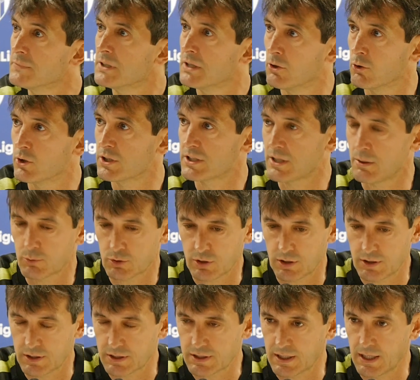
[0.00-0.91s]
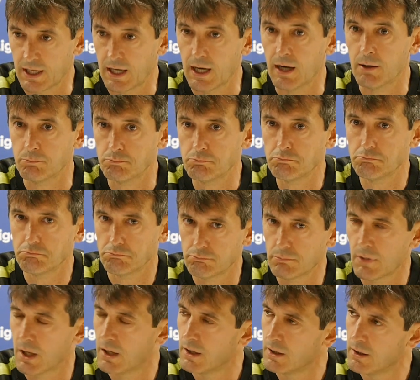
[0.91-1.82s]
Creo que estamos en esa,
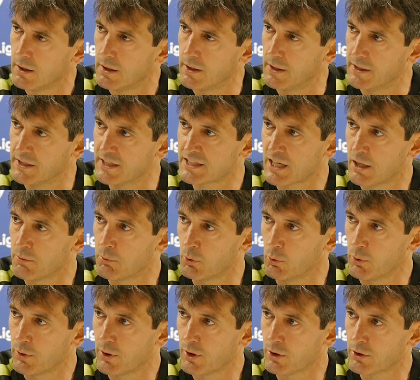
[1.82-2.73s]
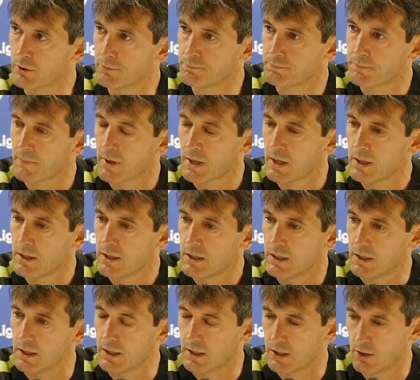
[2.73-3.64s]
en esa evolución
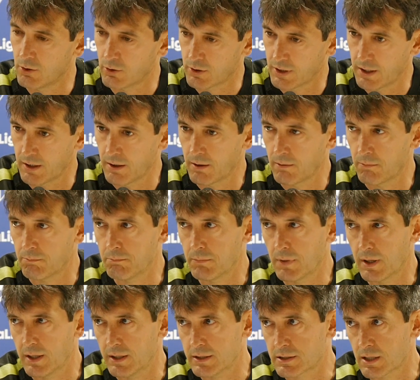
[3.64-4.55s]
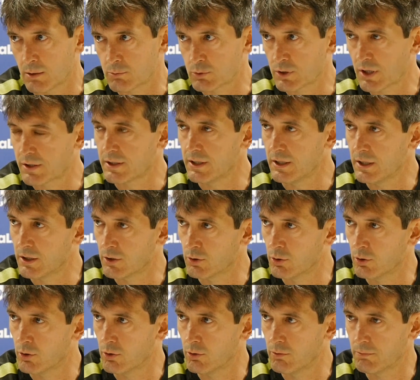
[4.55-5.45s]
y creo que estamos
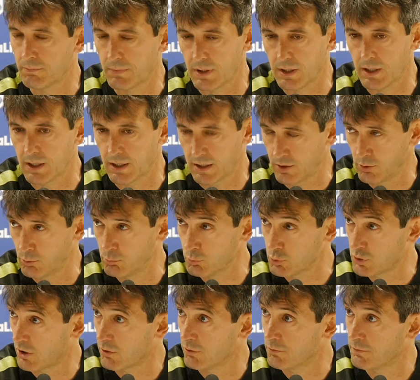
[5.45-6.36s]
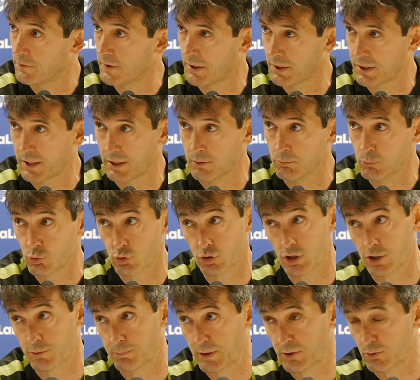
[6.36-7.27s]
adquiriendo y ganando mucha confianza en
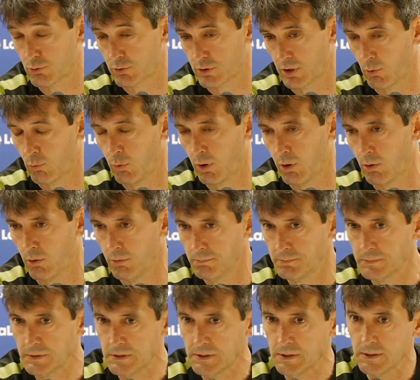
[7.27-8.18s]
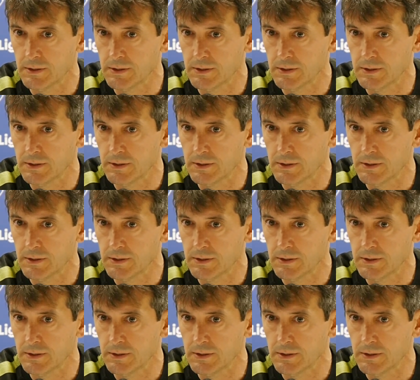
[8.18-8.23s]
muchos aspectos del juego.